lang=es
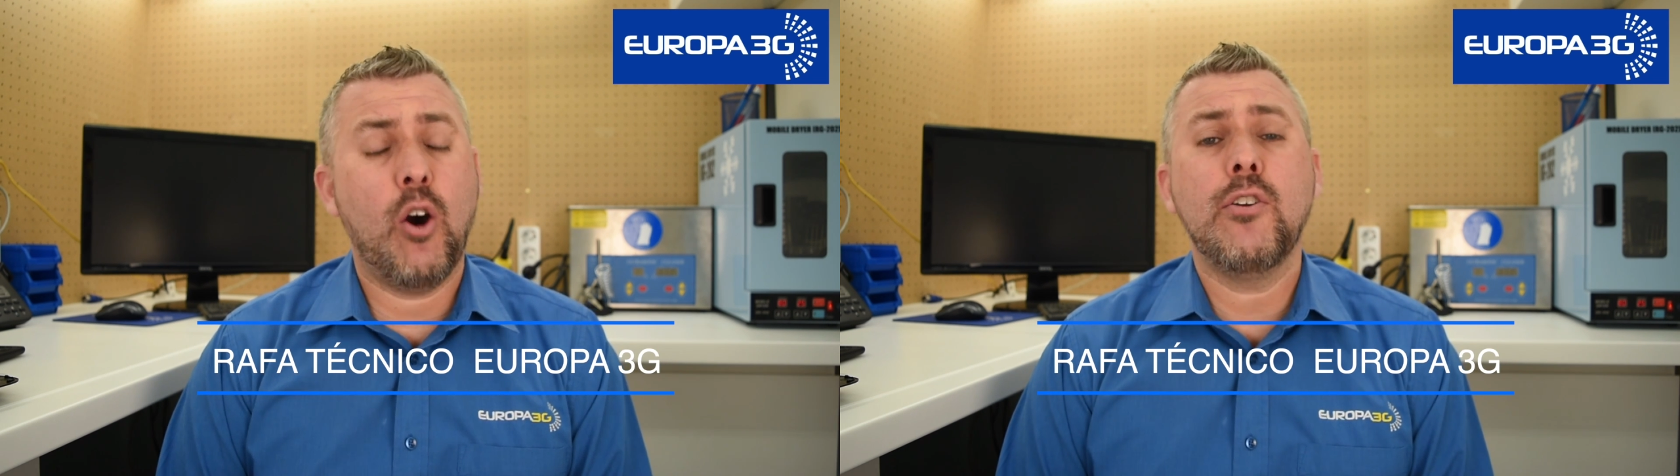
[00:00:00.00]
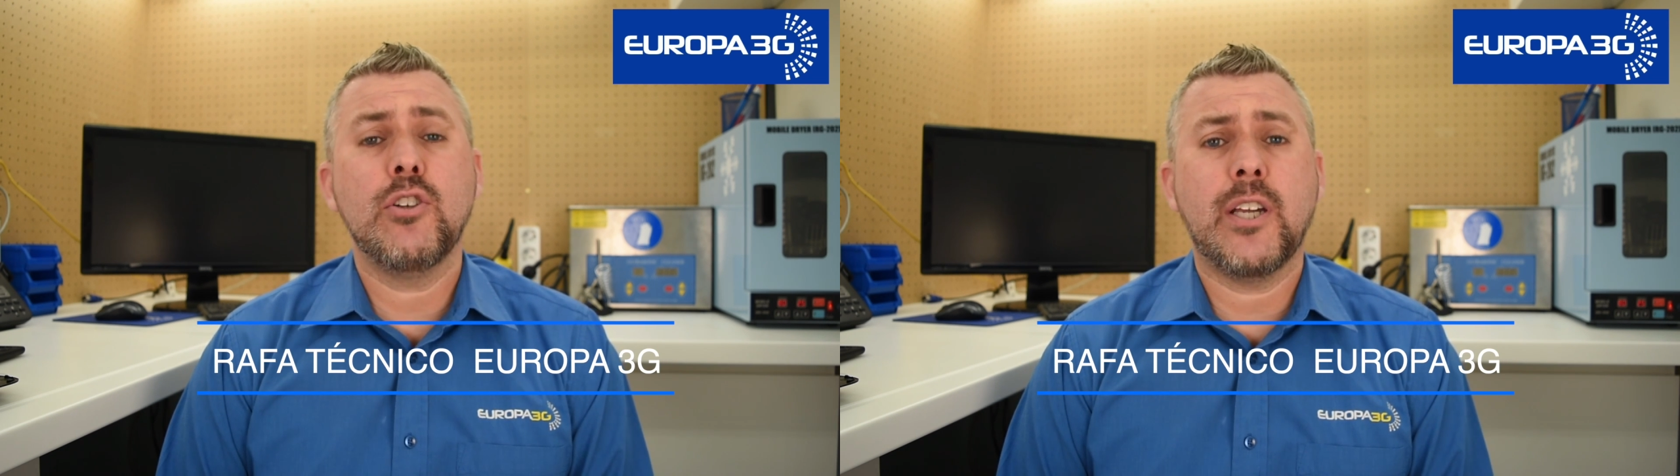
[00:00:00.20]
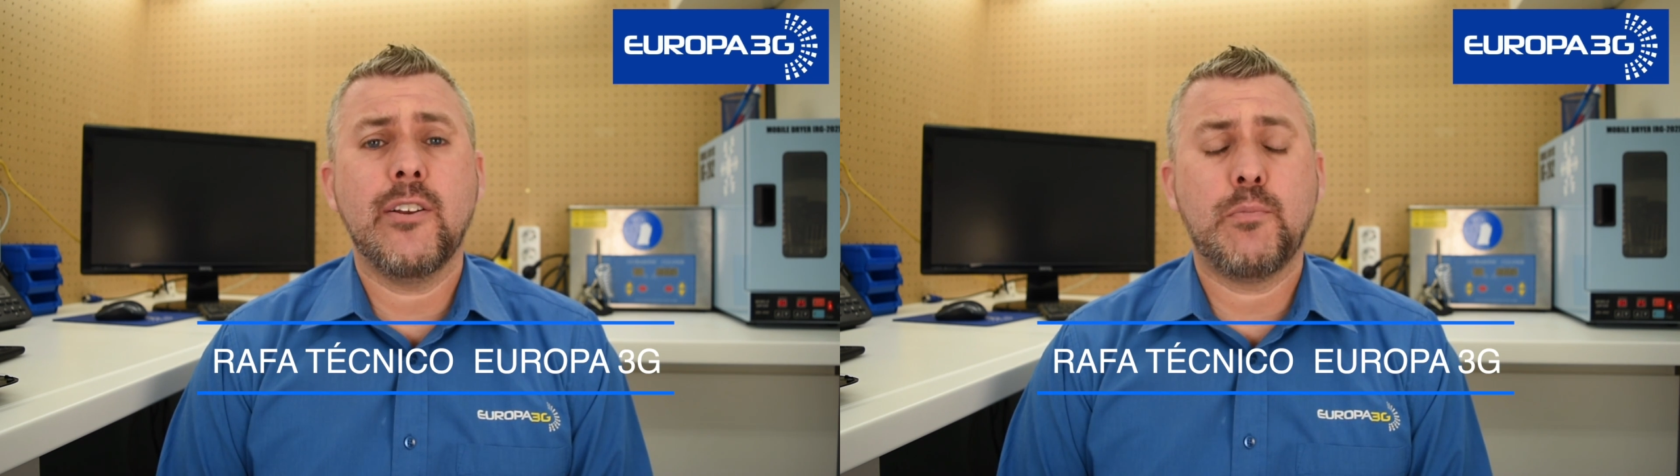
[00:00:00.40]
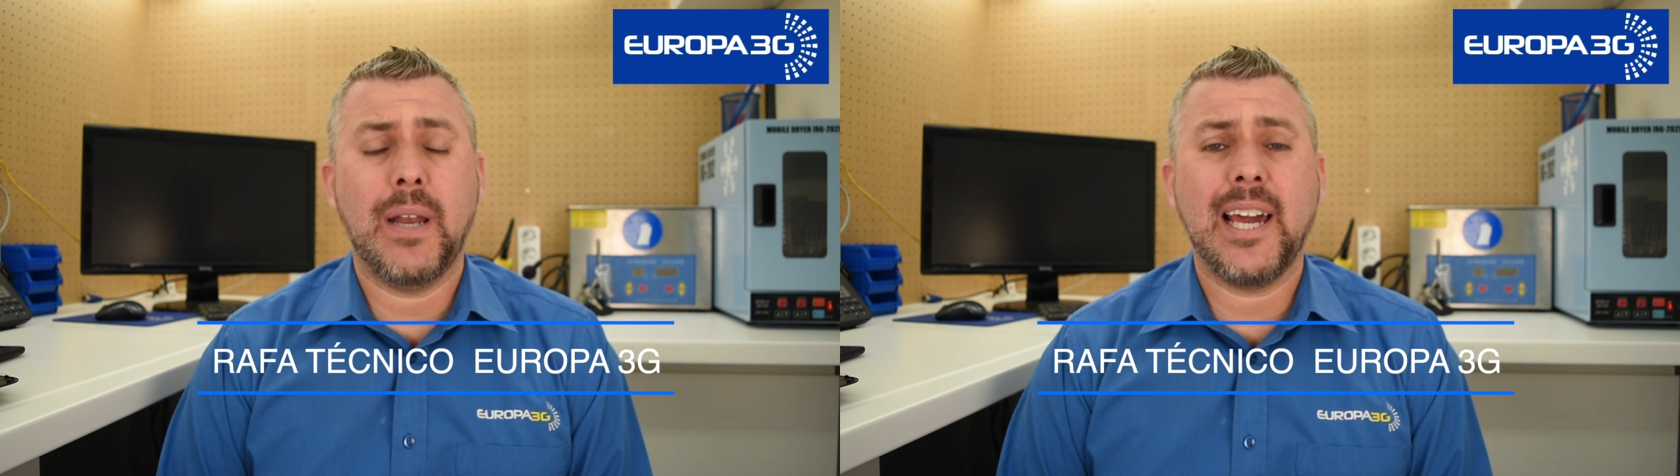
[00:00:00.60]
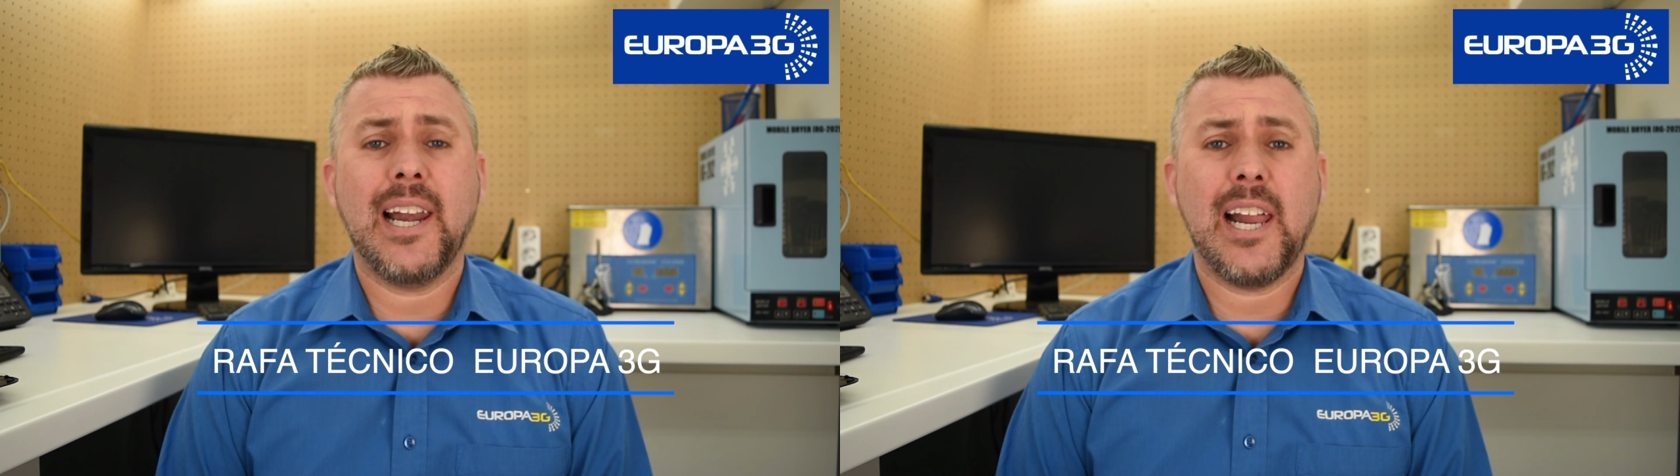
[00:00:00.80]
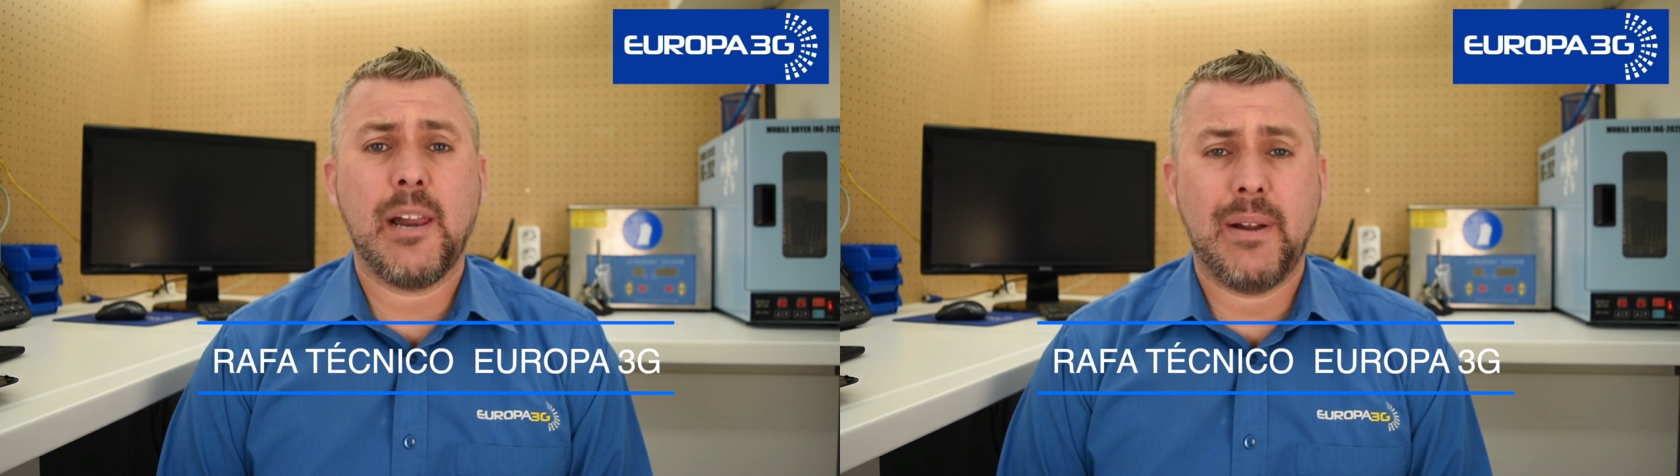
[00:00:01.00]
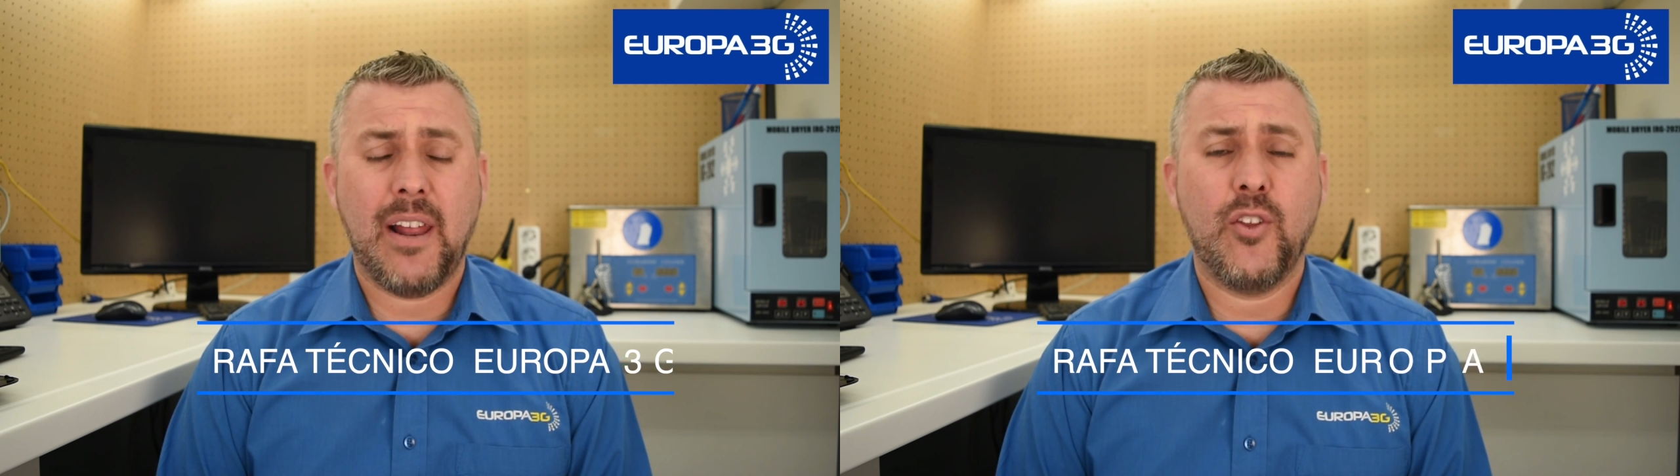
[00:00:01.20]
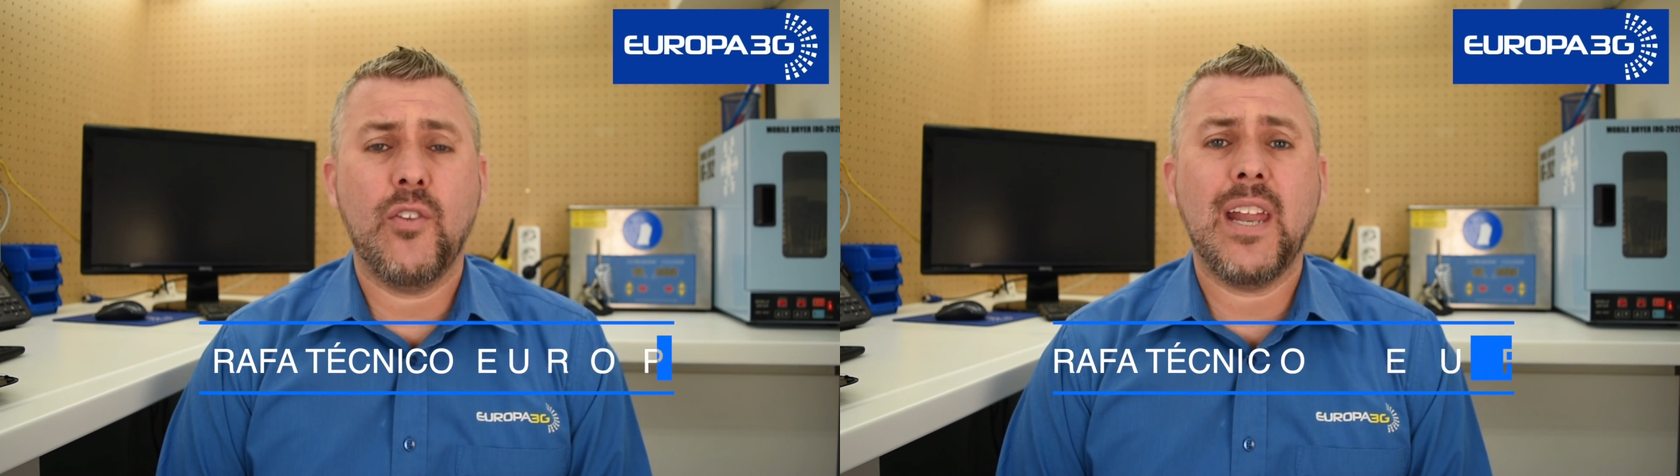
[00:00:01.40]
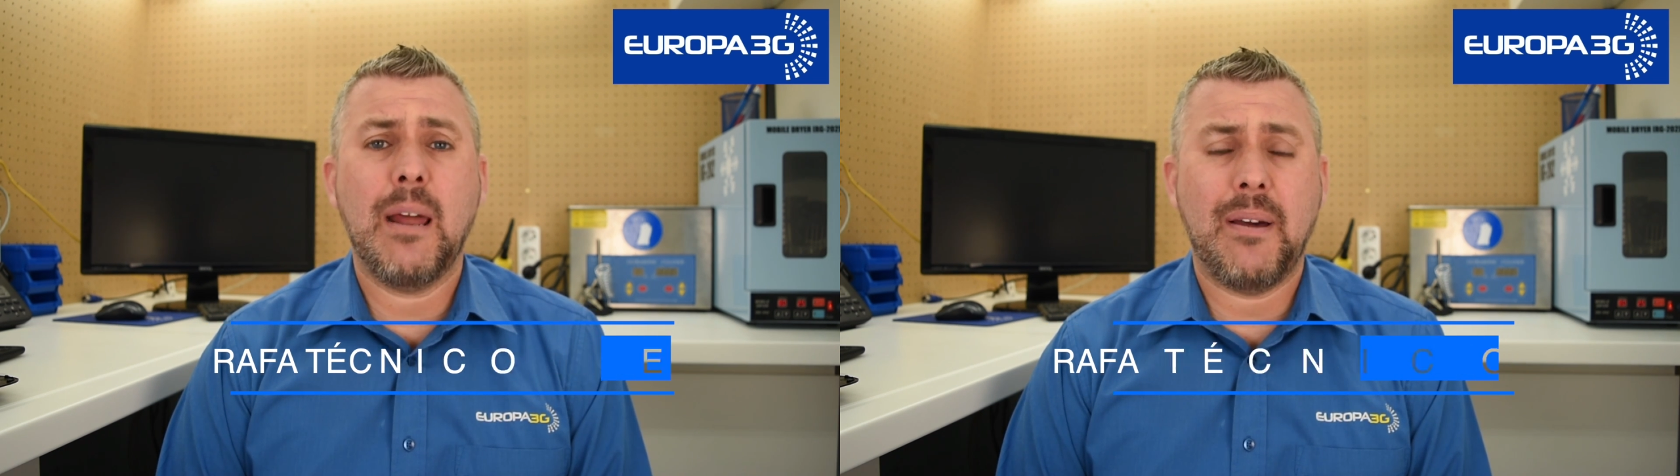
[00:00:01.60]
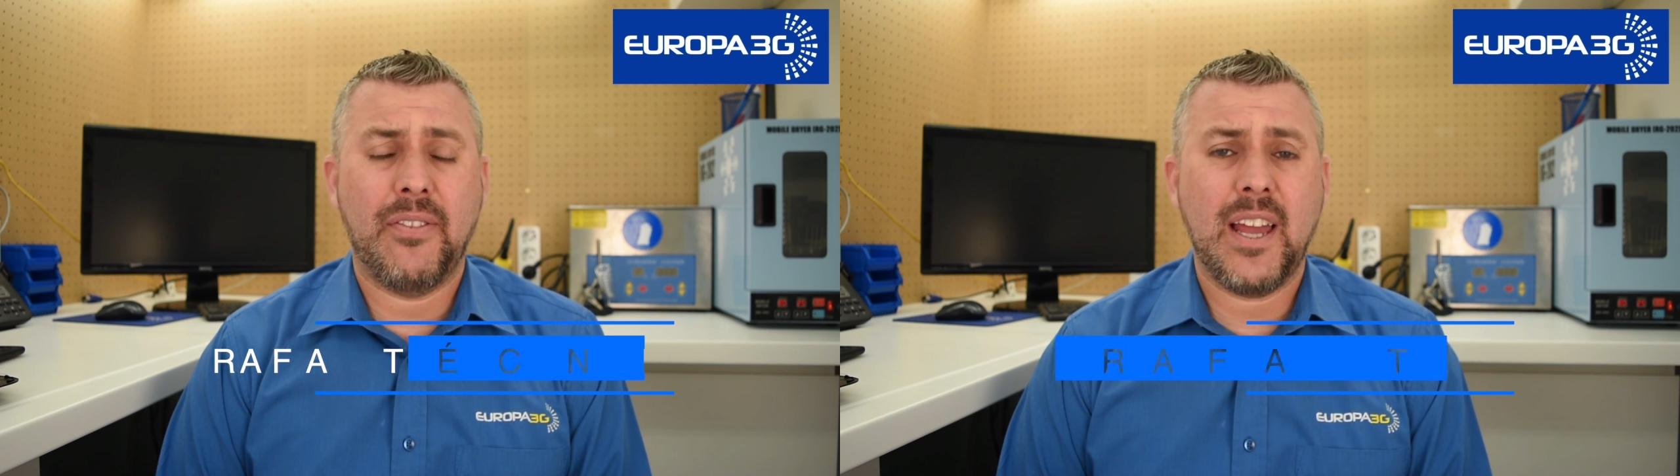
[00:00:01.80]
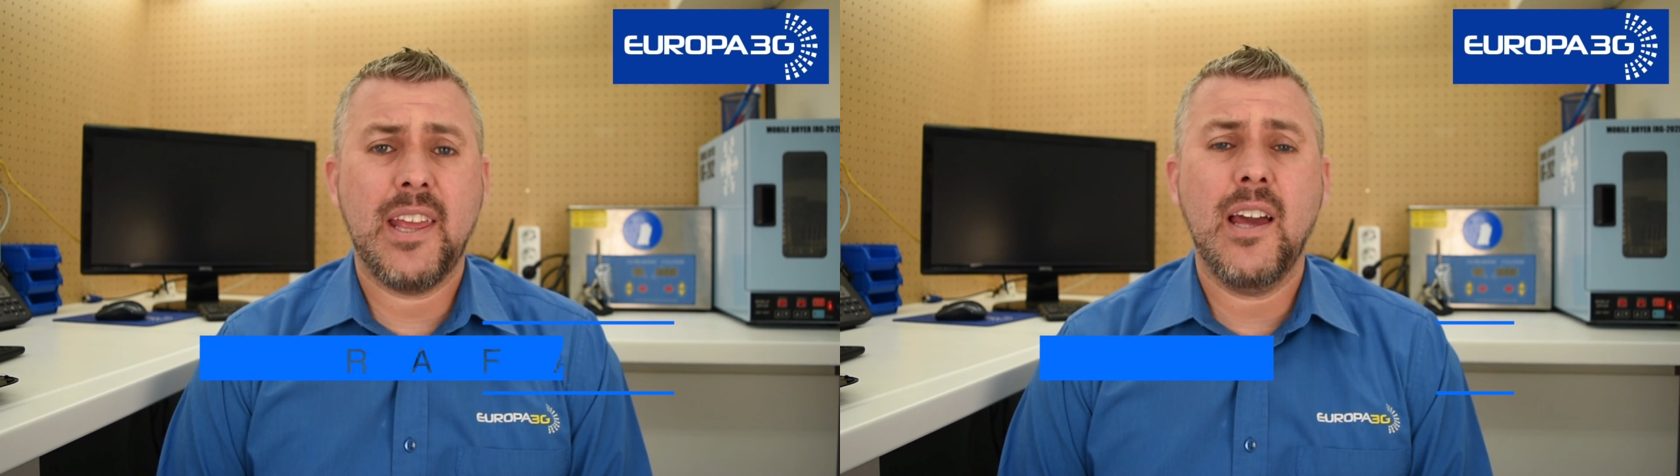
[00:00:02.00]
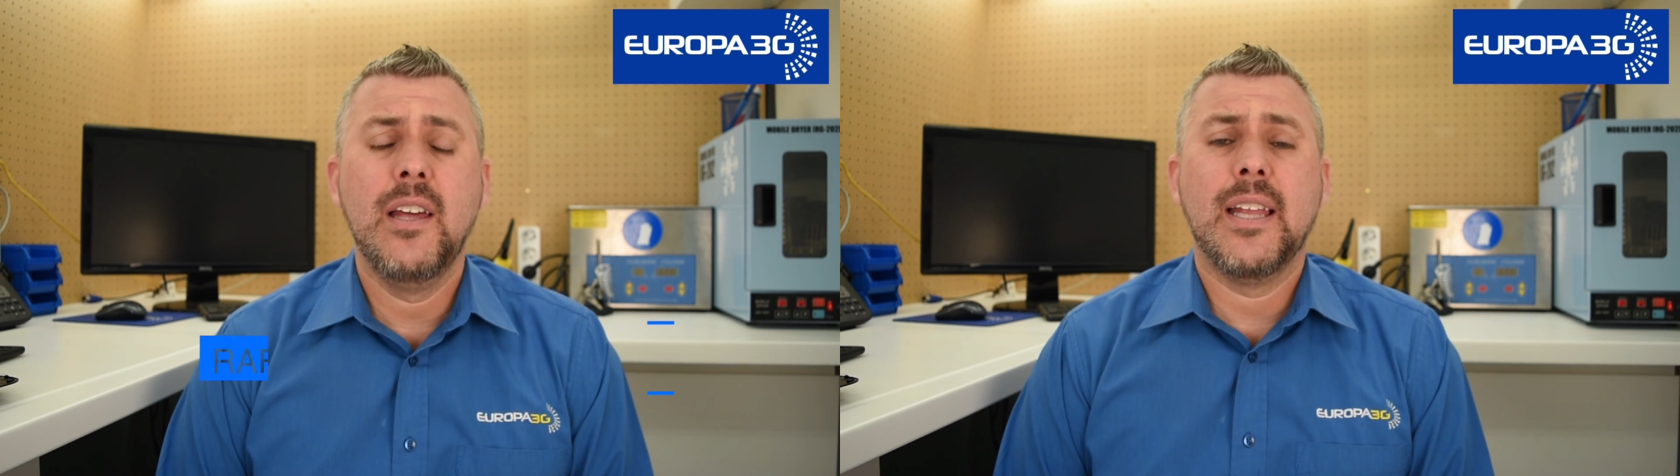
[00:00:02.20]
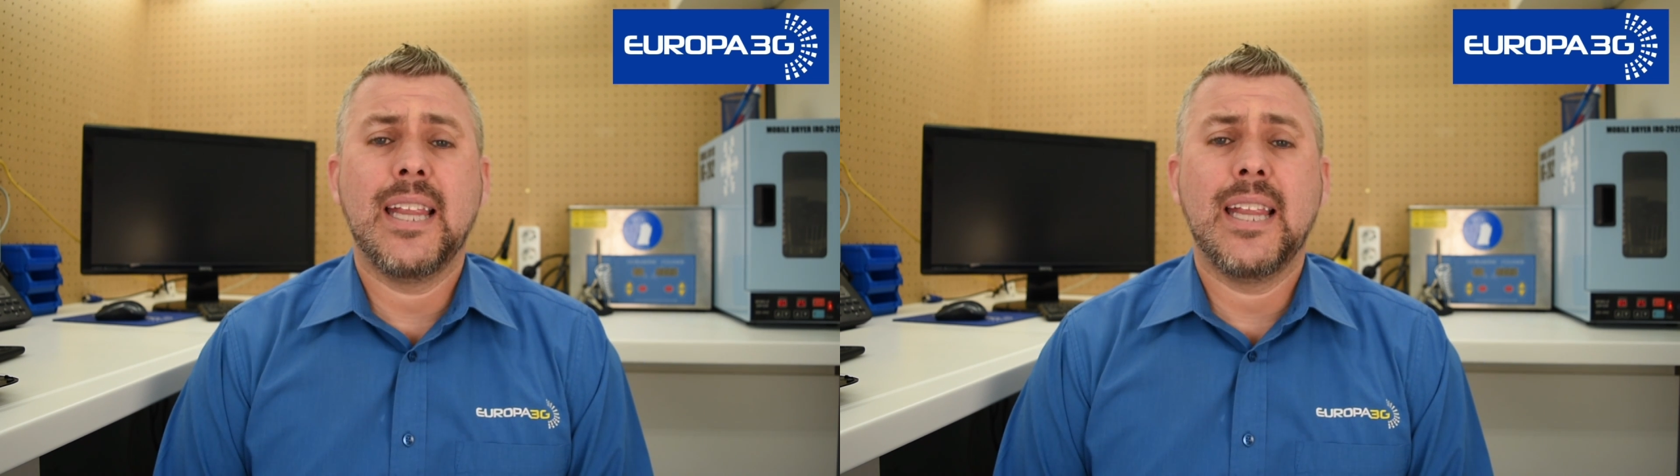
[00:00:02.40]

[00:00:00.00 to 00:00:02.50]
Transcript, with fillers: Hoy os quiero explicar la reparación de la pantalla